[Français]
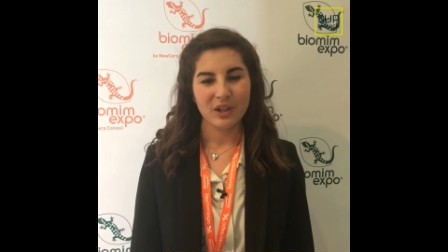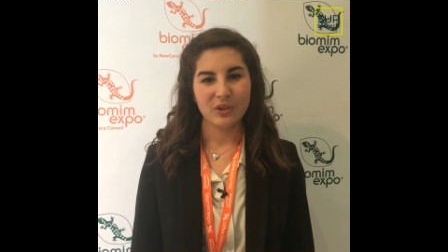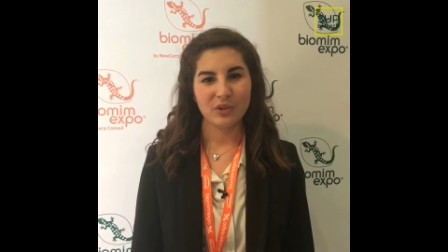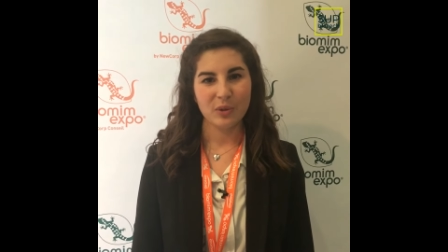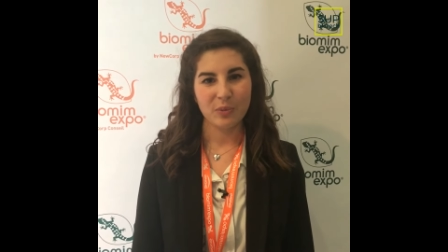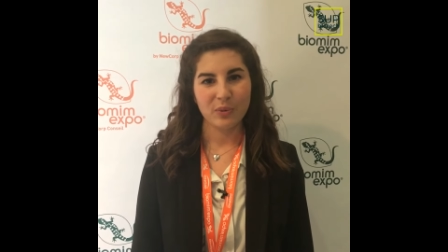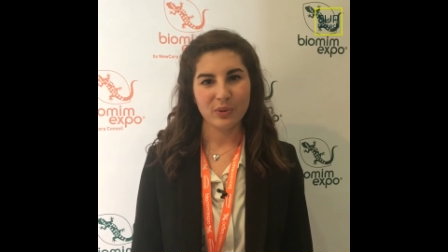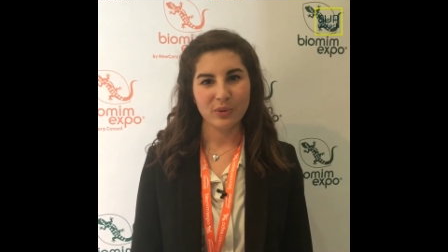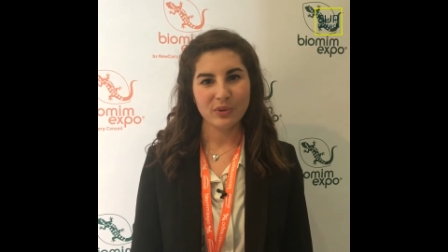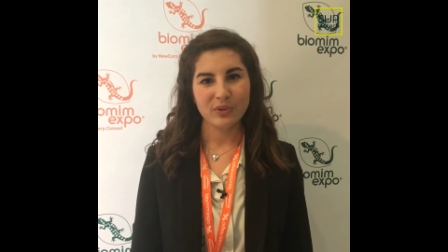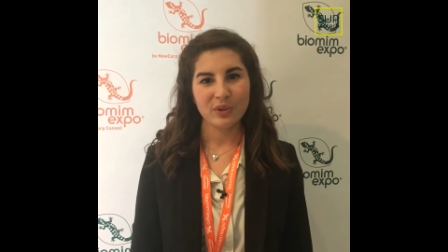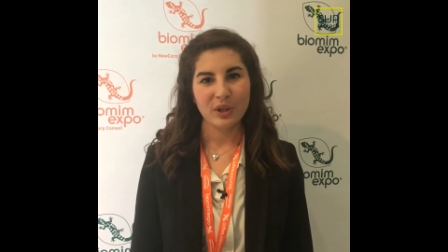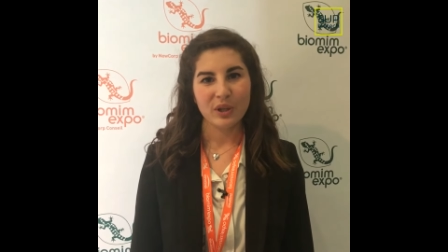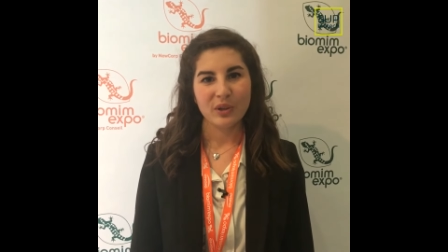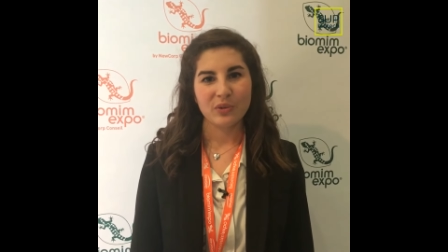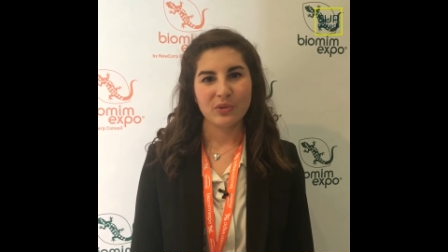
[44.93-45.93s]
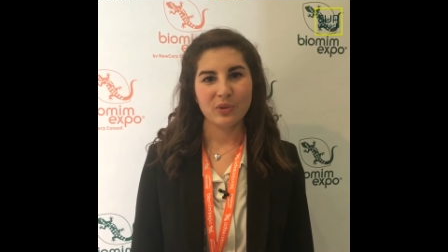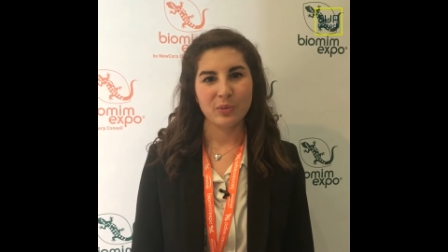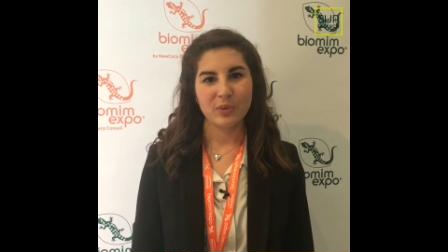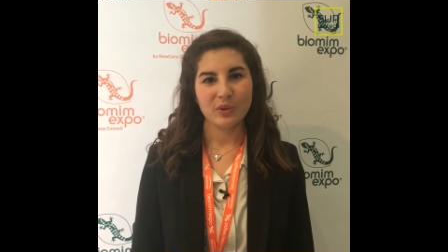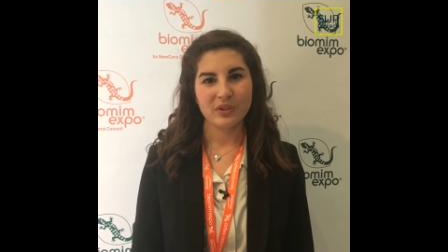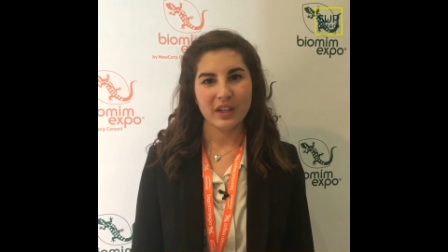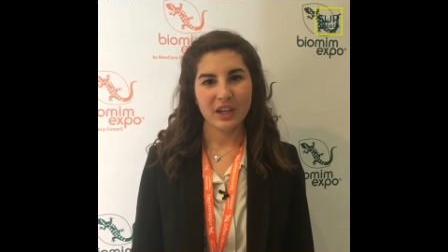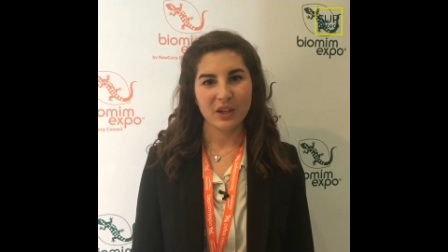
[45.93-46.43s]
De plus,
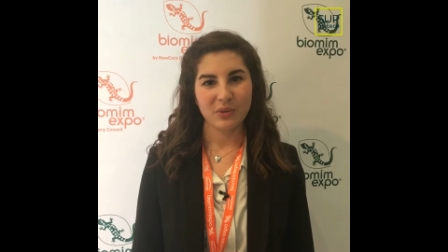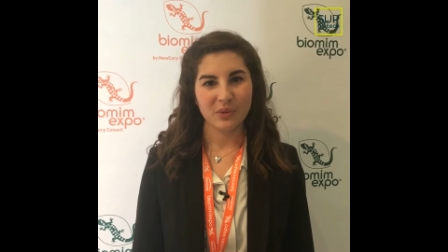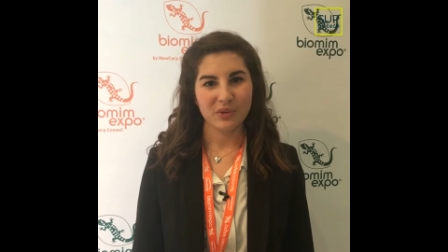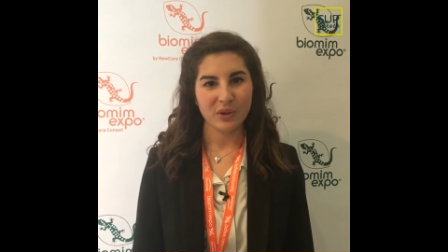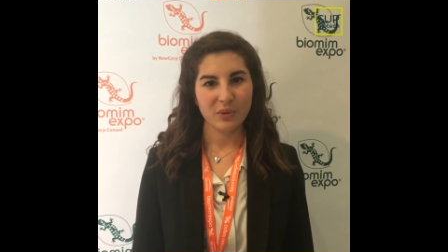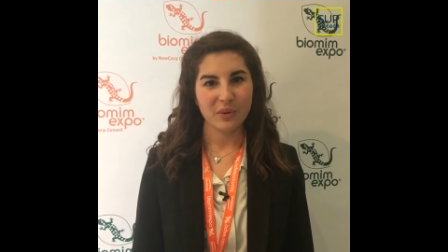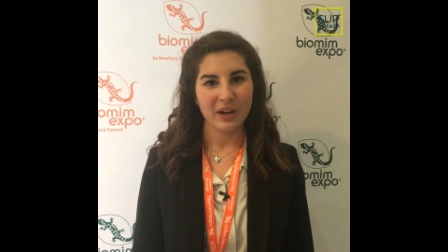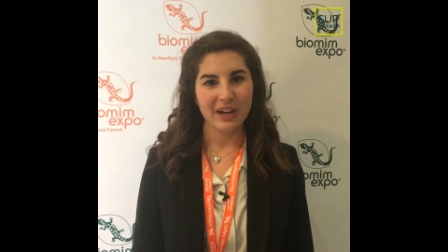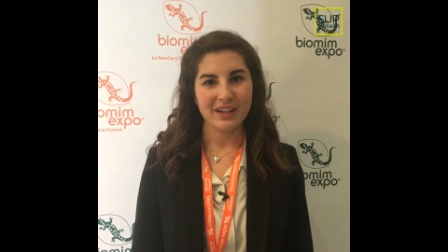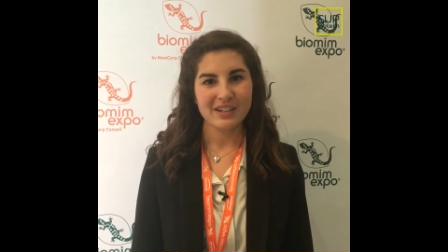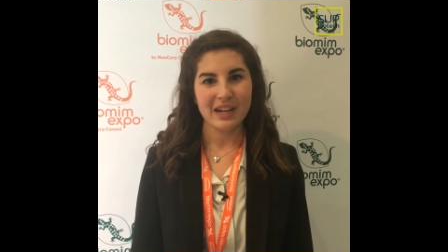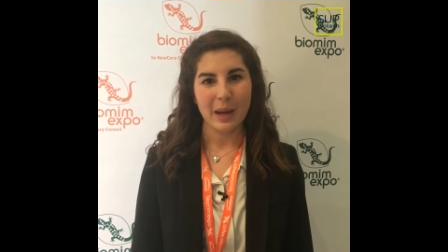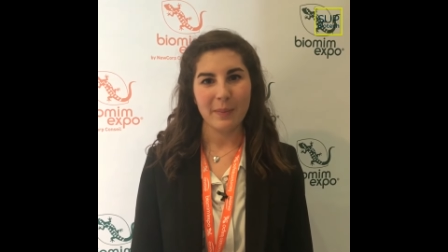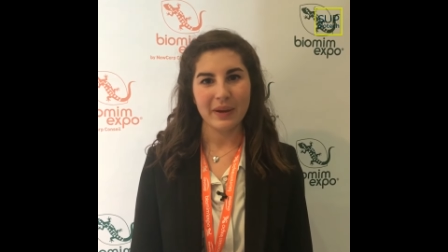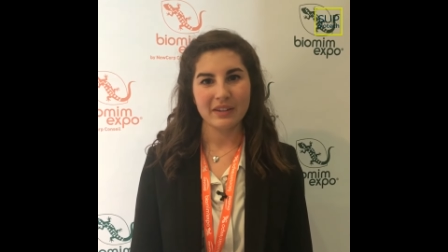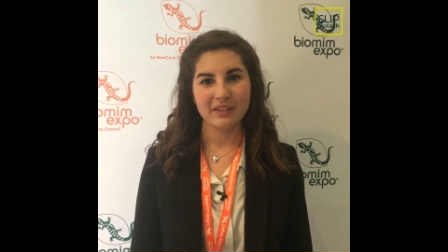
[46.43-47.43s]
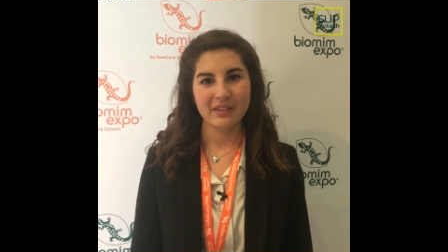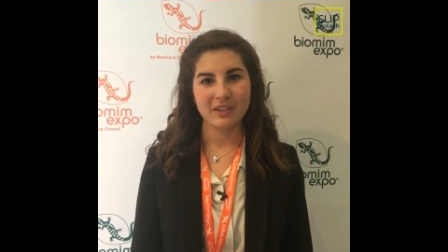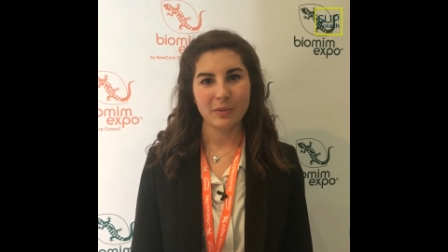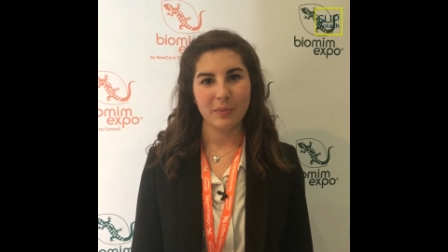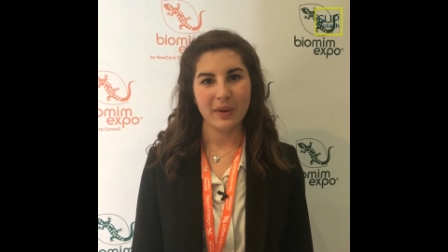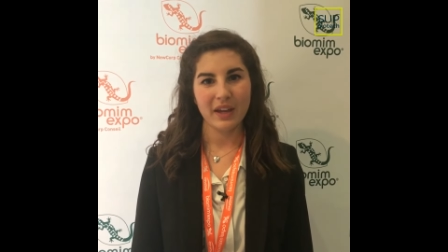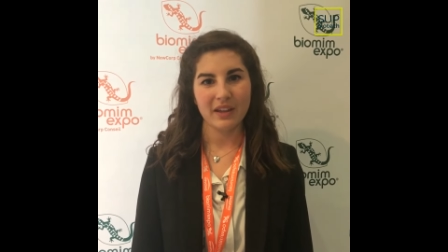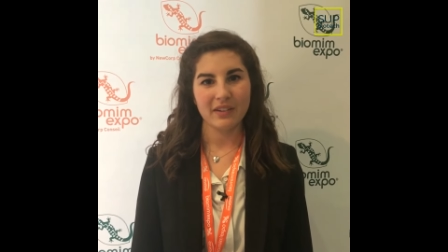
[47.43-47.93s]
Subiotech nous encourage à
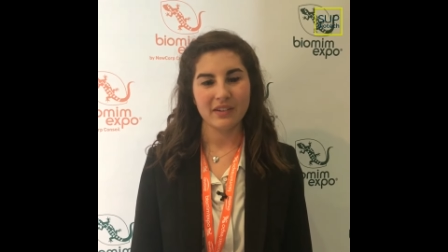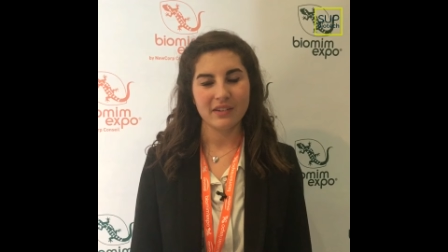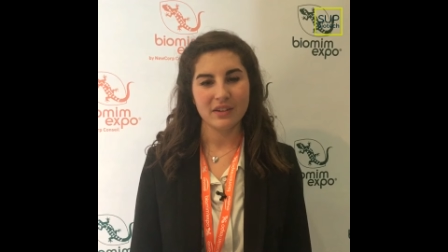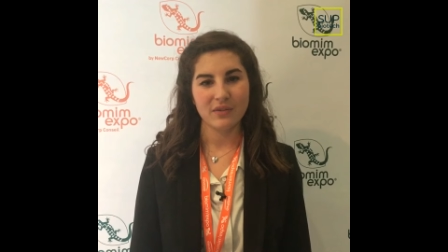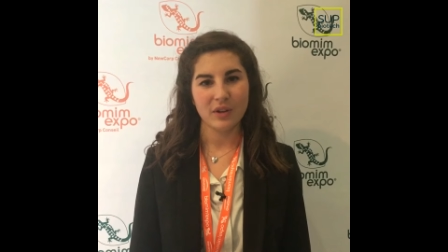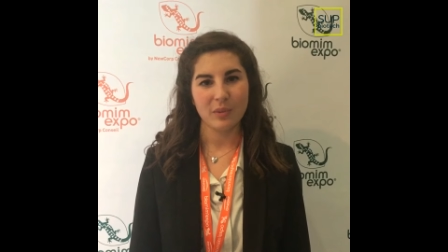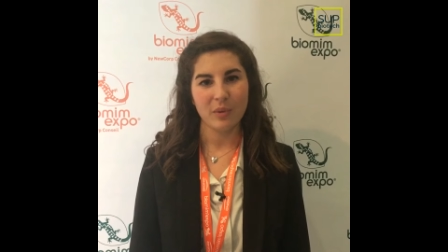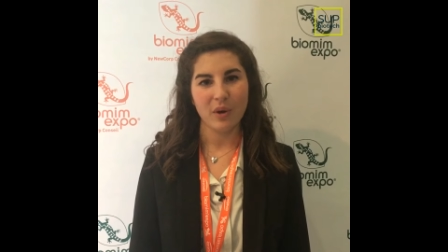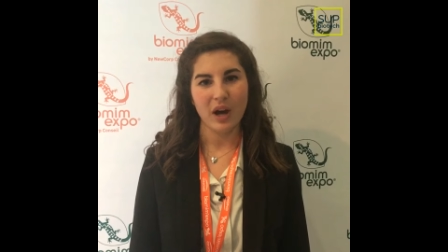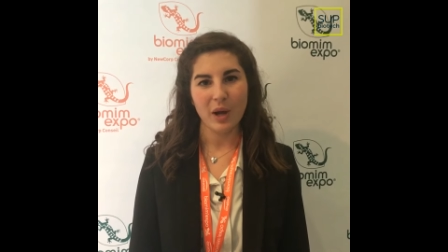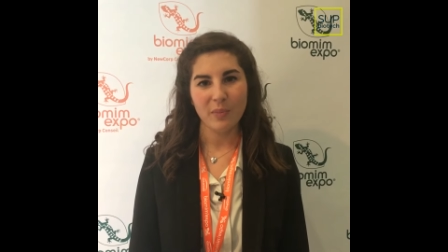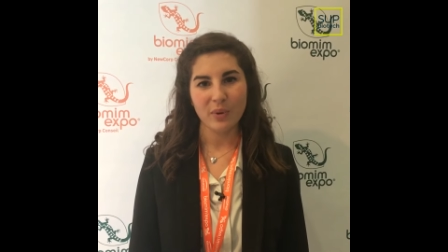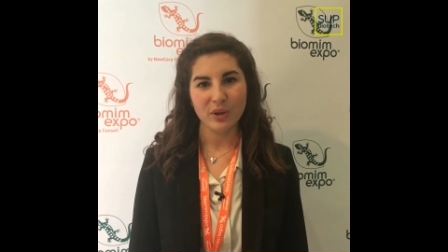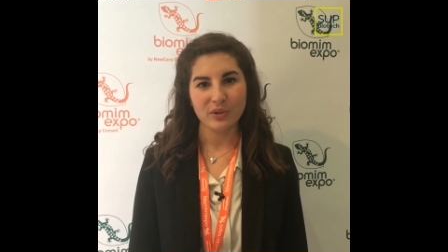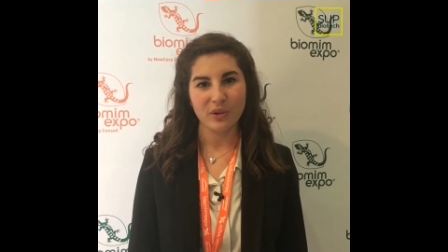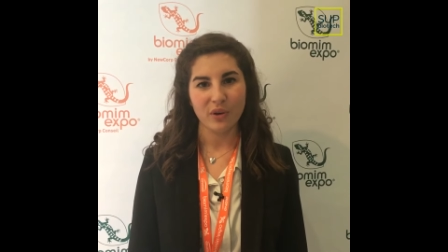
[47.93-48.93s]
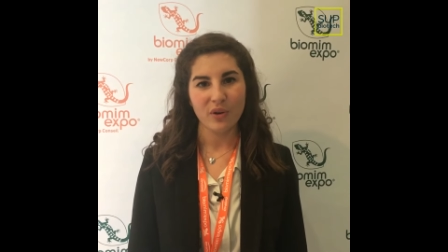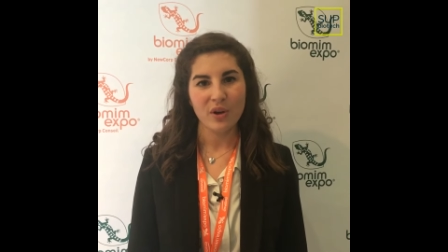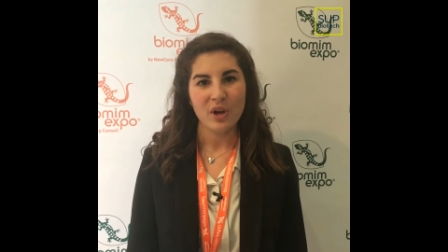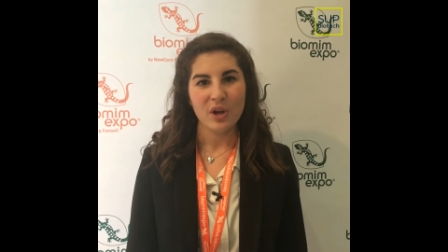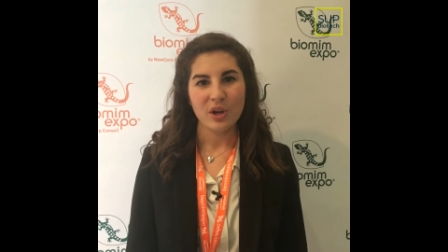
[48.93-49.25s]
participer à des événements importants